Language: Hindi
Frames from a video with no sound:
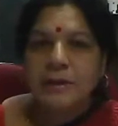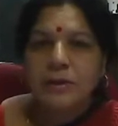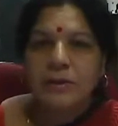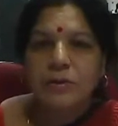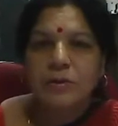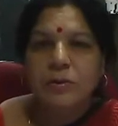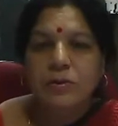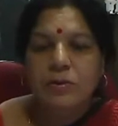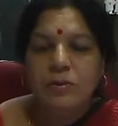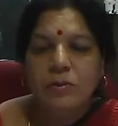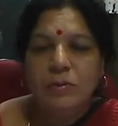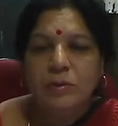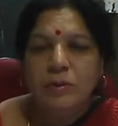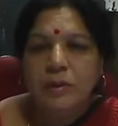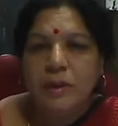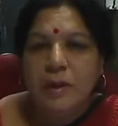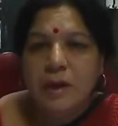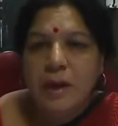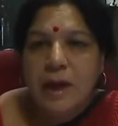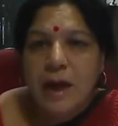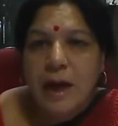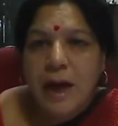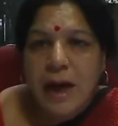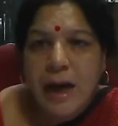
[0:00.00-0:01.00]
छात्रों
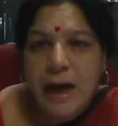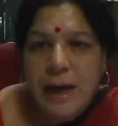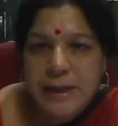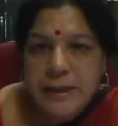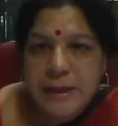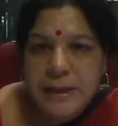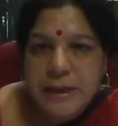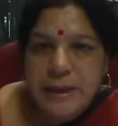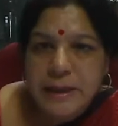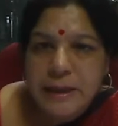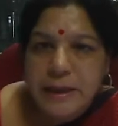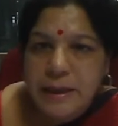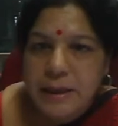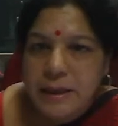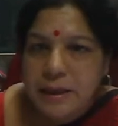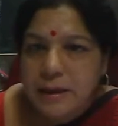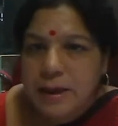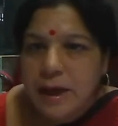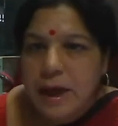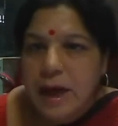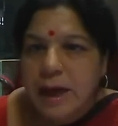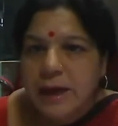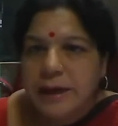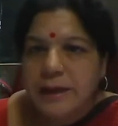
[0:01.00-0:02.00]
आज की
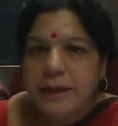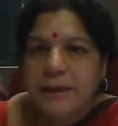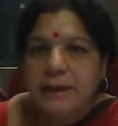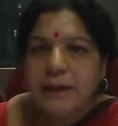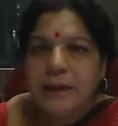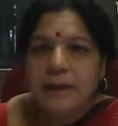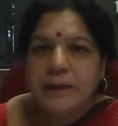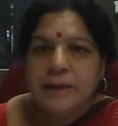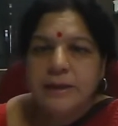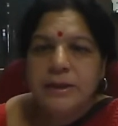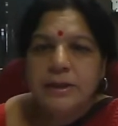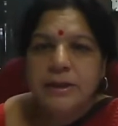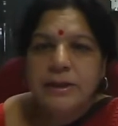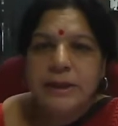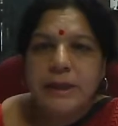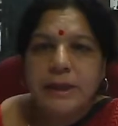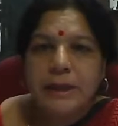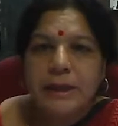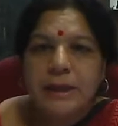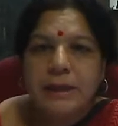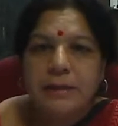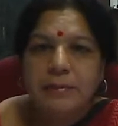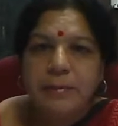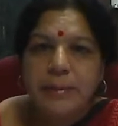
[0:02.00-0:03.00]
कहानी का
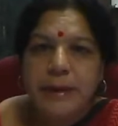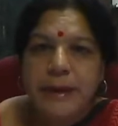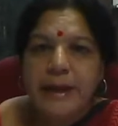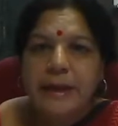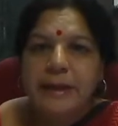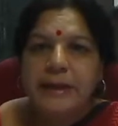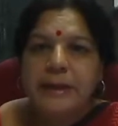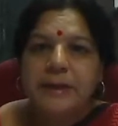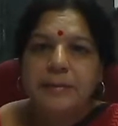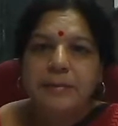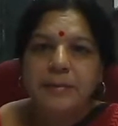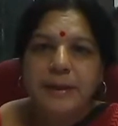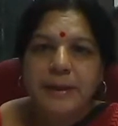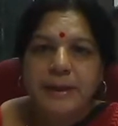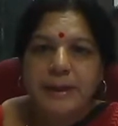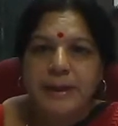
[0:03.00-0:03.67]
शीर्षक है बैल